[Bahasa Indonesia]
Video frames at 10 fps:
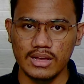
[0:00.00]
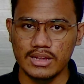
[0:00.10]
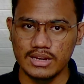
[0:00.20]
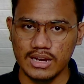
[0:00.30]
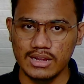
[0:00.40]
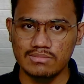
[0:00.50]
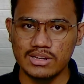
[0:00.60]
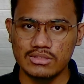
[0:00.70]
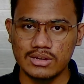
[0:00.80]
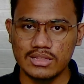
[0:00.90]
dengan
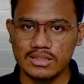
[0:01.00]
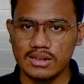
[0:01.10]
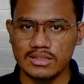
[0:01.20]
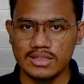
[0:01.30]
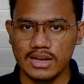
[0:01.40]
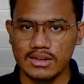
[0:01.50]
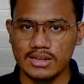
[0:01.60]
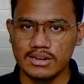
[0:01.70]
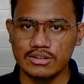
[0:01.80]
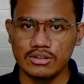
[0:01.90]
menentukan tata letak
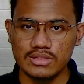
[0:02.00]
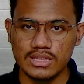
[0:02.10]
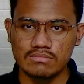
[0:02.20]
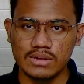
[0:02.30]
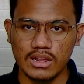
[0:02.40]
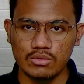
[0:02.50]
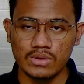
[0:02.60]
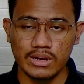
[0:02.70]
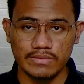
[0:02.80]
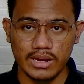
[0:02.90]
dan konten melalui
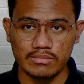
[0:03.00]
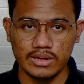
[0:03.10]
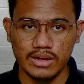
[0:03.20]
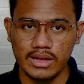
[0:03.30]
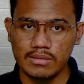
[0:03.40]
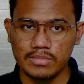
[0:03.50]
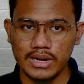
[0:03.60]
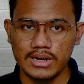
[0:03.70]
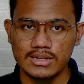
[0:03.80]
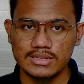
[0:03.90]
wireframe,
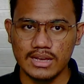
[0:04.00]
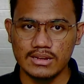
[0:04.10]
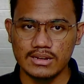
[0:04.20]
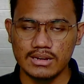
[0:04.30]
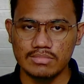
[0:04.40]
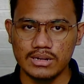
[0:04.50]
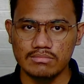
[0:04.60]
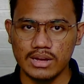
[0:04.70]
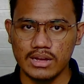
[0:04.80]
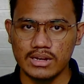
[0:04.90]
para desainer dan
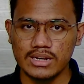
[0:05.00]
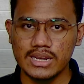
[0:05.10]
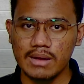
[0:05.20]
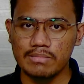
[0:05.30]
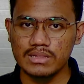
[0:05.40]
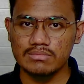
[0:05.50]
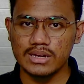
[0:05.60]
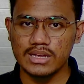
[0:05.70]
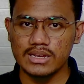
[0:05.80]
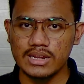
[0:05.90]
pengembang dapat
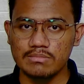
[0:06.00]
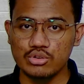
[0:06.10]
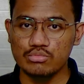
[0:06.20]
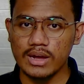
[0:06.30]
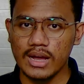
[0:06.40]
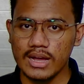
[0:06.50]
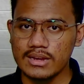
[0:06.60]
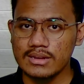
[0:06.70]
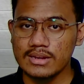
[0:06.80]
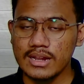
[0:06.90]
menghindari
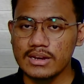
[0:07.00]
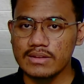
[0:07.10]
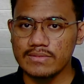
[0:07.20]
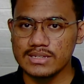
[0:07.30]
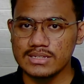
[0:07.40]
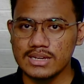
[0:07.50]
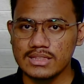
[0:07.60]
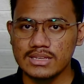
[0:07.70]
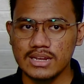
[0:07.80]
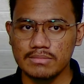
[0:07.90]
perubahan dan revisi yang
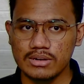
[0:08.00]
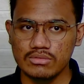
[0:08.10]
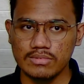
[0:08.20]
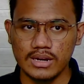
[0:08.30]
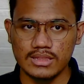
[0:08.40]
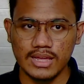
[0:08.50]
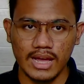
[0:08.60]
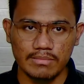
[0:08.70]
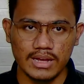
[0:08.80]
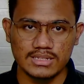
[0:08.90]
tidak perlu pada
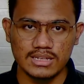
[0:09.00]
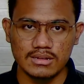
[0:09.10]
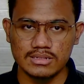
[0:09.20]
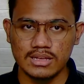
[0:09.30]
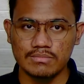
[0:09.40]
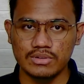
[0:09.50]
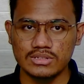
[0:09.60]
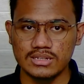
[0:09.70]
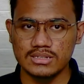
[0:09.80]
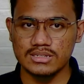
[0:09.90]
tahap akhir
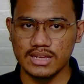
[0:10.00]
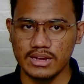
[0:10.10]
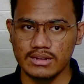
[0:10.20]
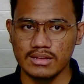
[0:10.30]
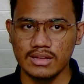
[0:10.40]
proses desain.